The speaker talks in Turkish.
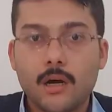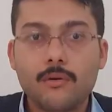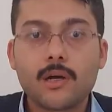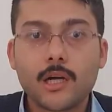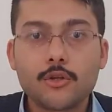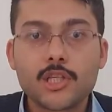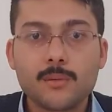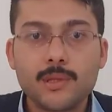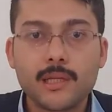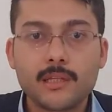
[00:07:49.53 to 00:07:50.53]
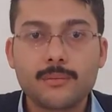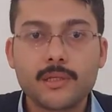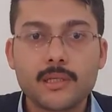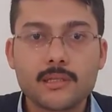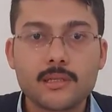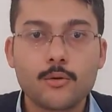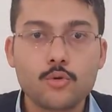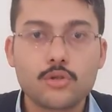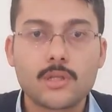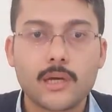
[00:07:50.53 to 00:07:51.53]
Avokado çimlendirmede size
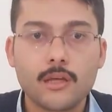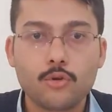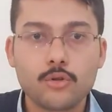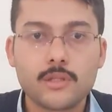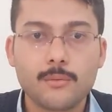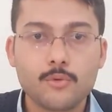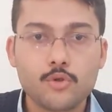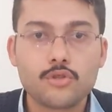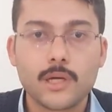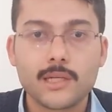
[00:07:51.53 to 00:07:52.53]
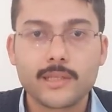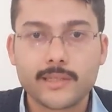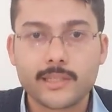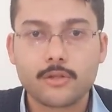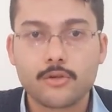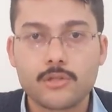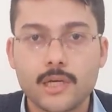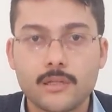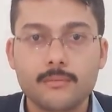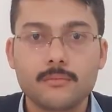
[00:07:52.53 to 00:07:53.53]
3 tane yöntem, 3 tane taktik
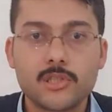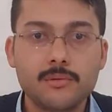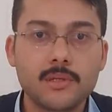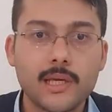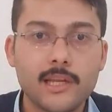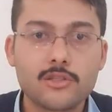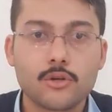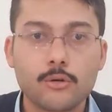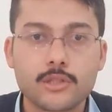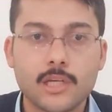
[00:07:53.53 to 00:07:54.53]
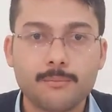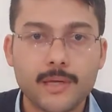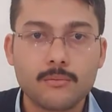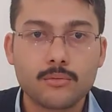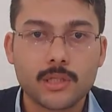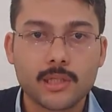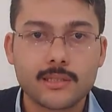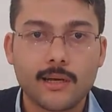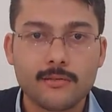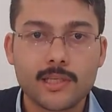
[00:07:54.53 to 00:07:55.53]
gösterdim. Şimdi gelecek olursak benim buradaki
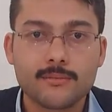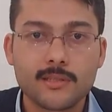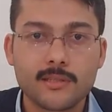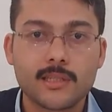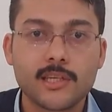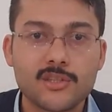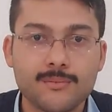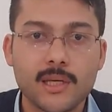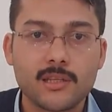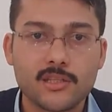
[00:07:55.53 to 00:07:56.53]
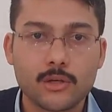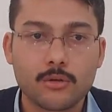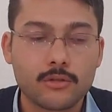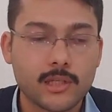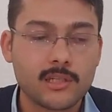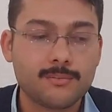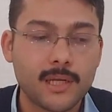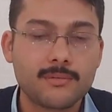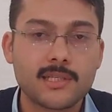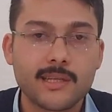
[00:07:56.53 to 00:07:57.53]
tavsiyem, stratejim ne gidecek olursanız
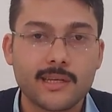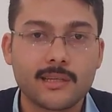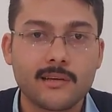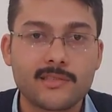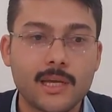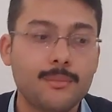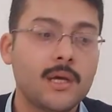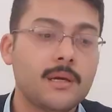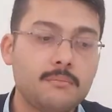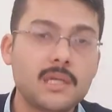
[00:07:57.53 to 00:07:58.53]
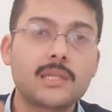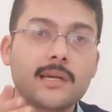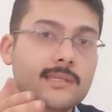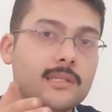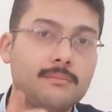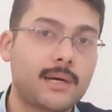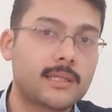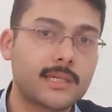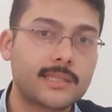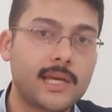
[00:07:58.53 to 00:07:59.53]
benim sizlere tavsiyem bir tanesini bardakta